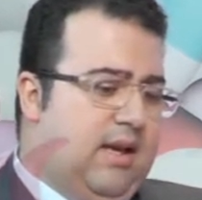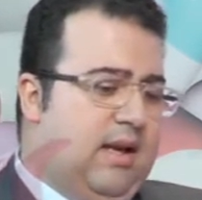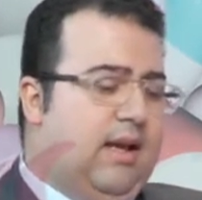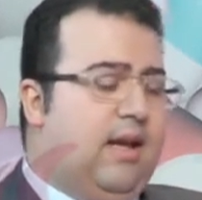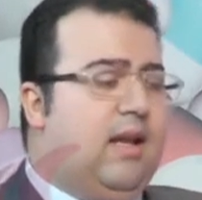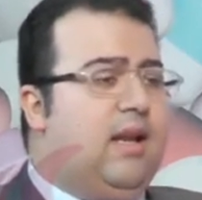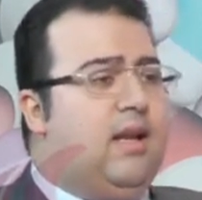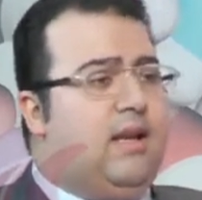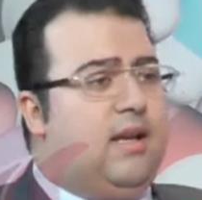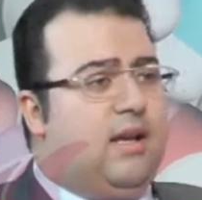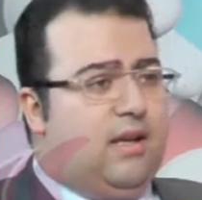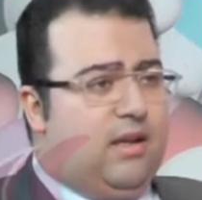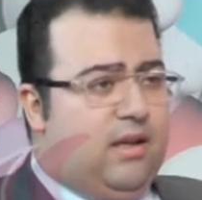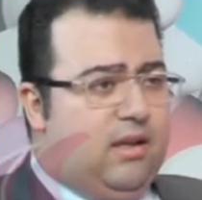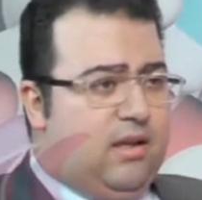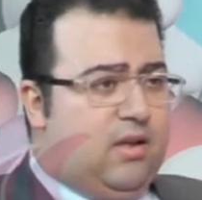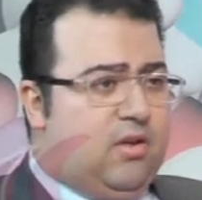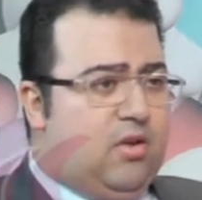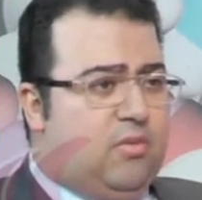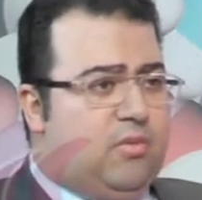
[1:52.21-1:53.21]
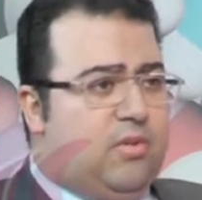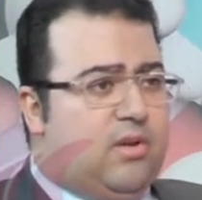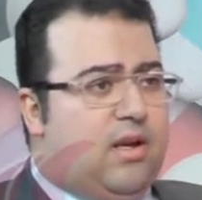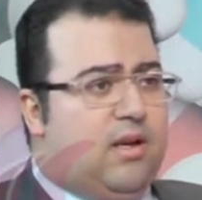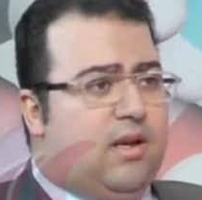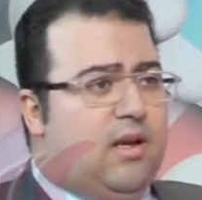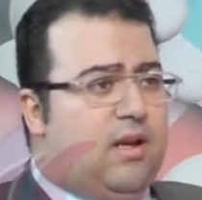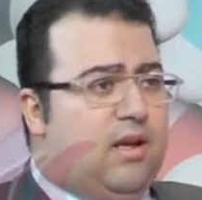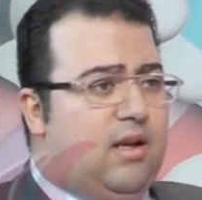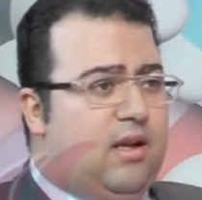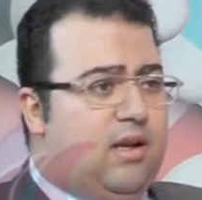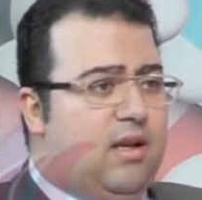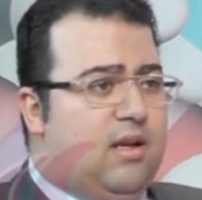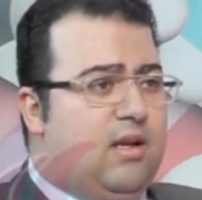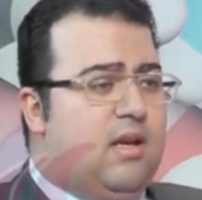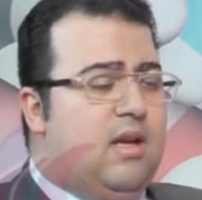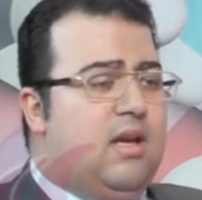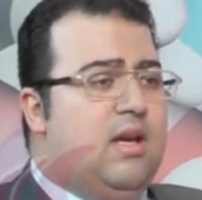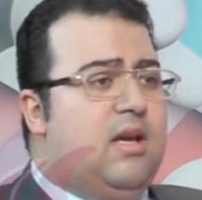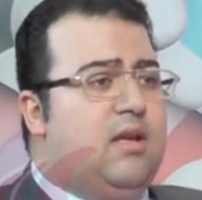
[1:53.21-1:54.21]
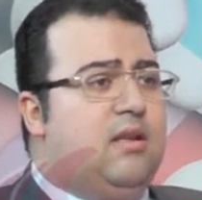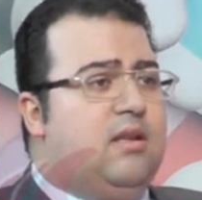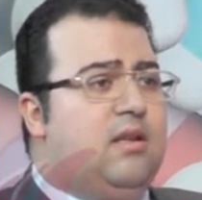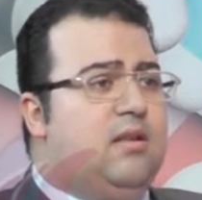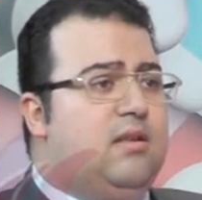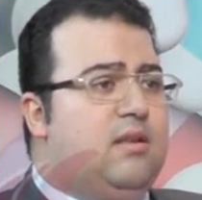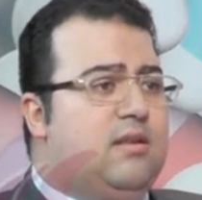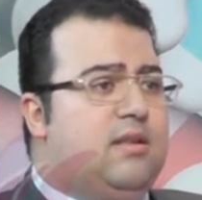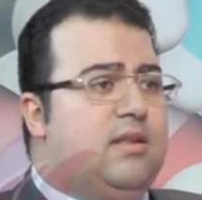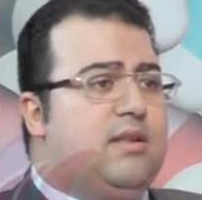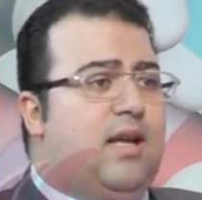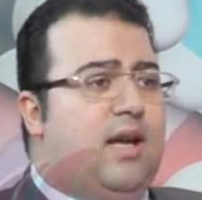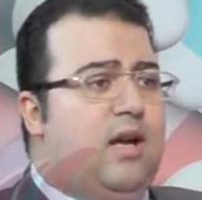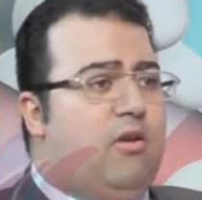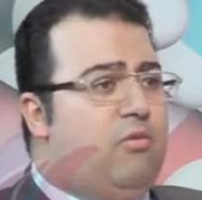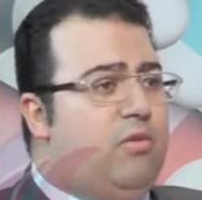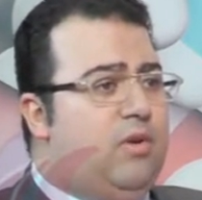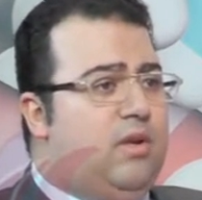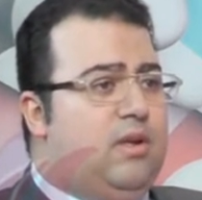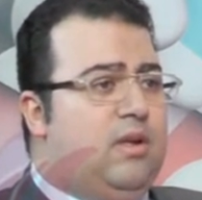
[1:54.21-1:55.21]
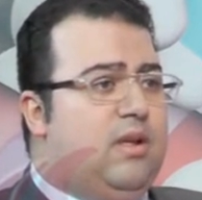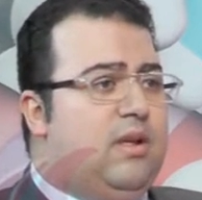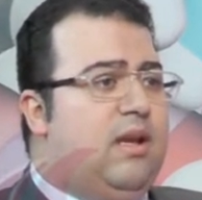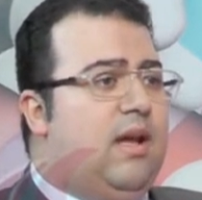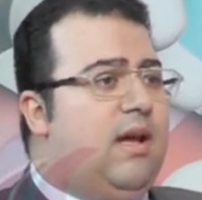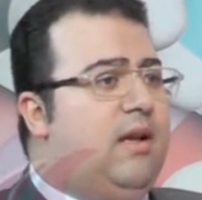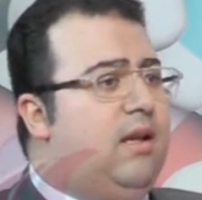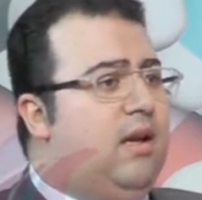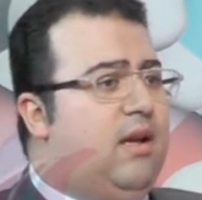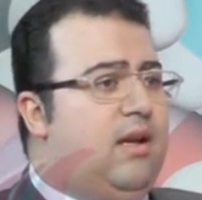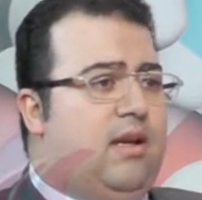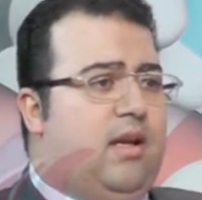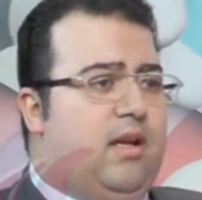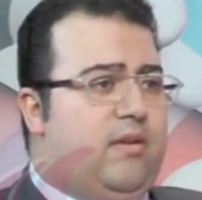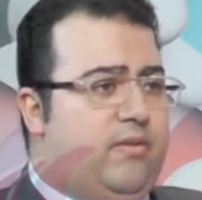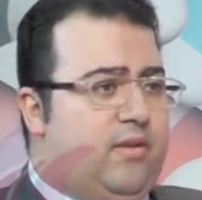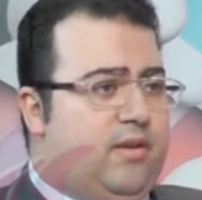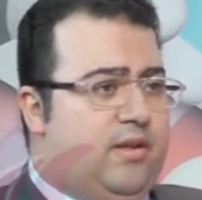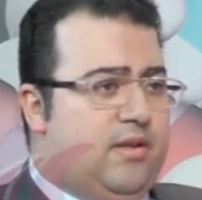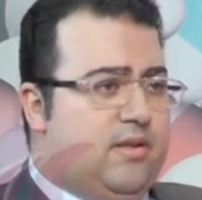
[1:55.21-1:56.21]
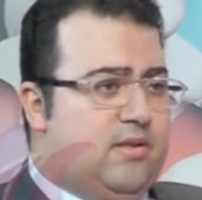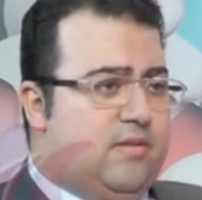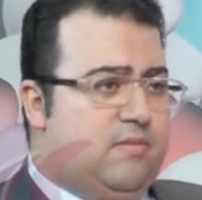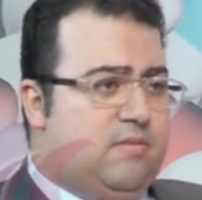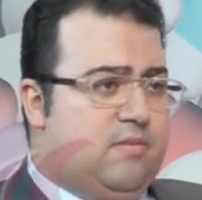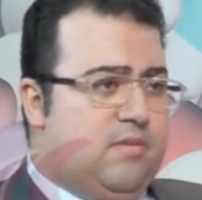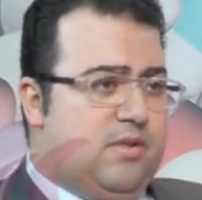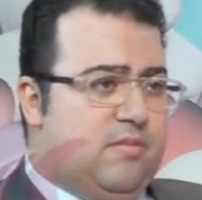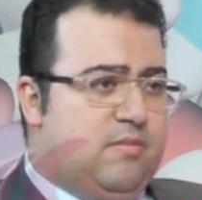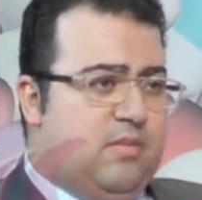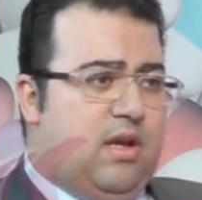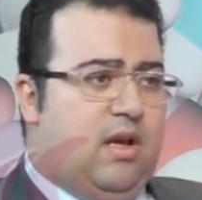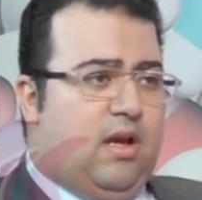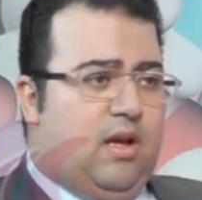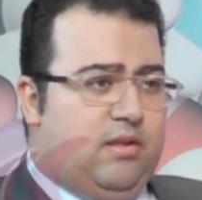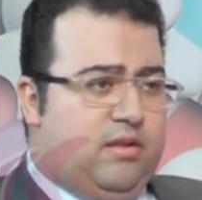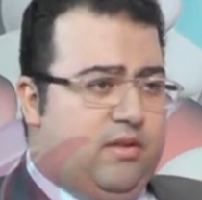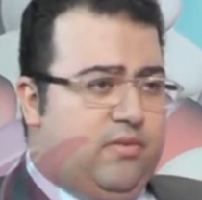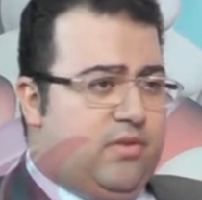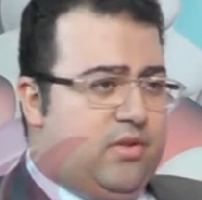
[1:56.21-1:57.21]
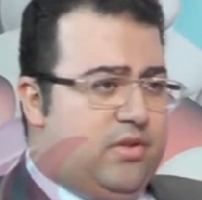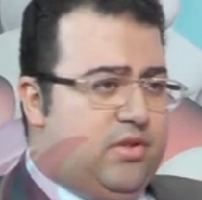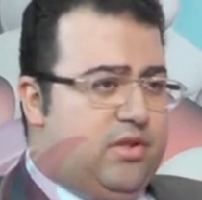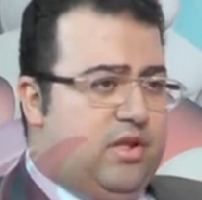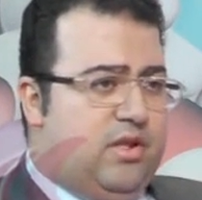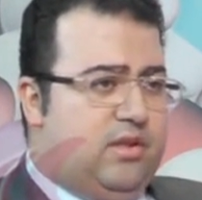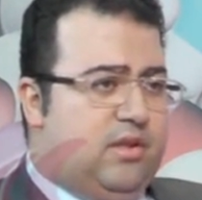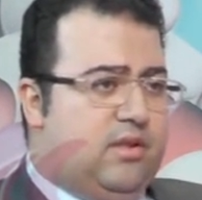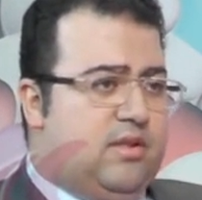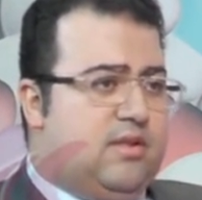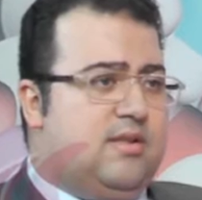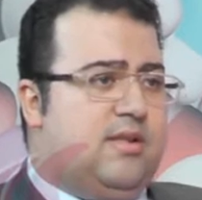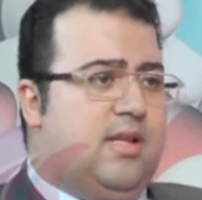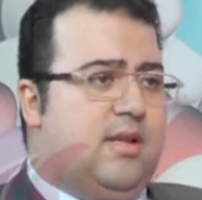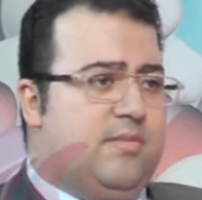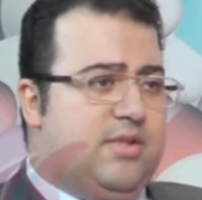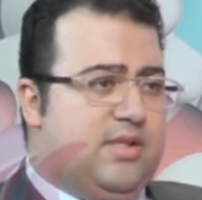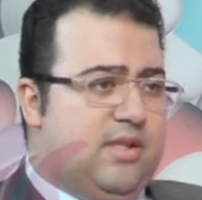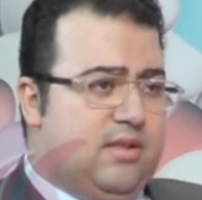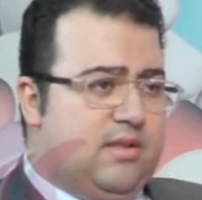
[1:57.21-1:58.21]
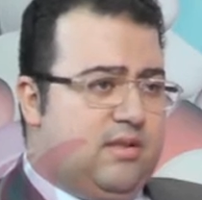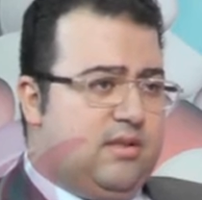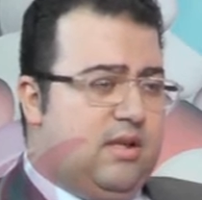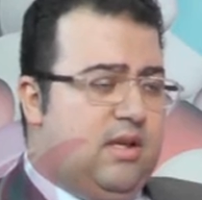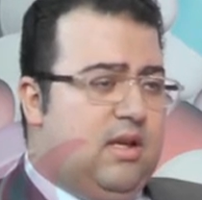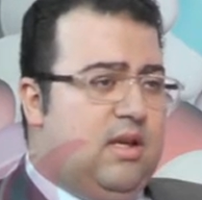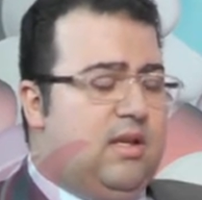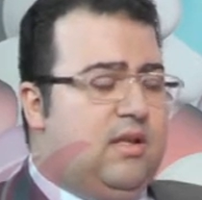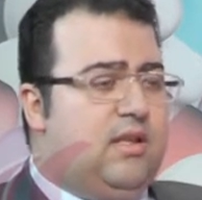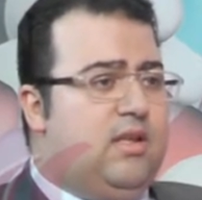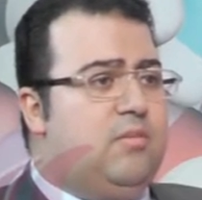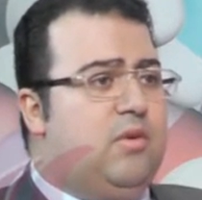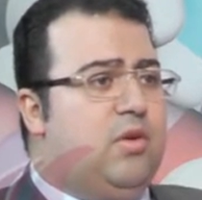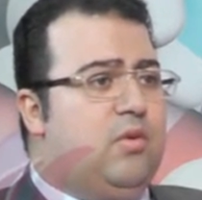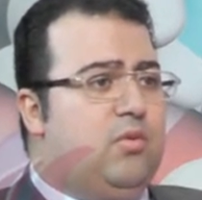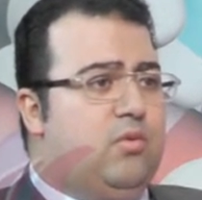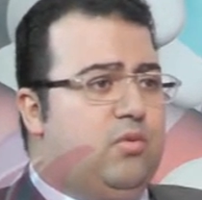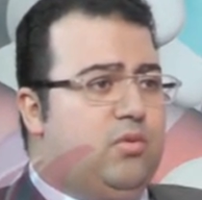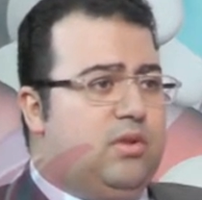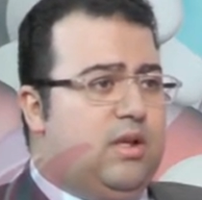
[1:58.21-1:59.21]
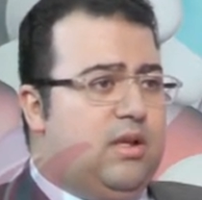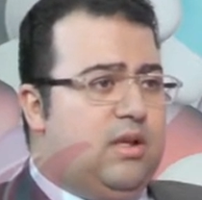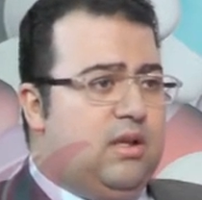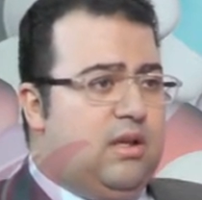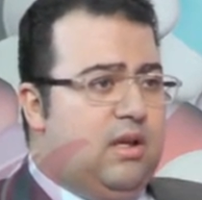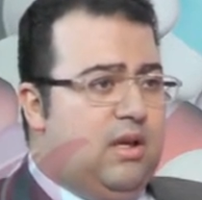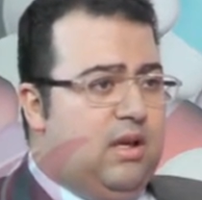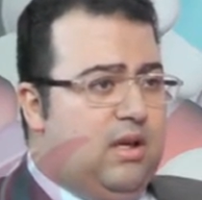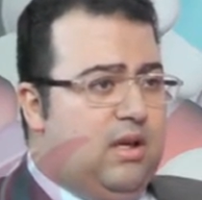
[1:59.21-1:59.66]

الخلايا الجنينيه عباره عن خلايا تقدر تتحول لاي خلايا في الجسم اسمها undifferentiated stem cells دي موجوده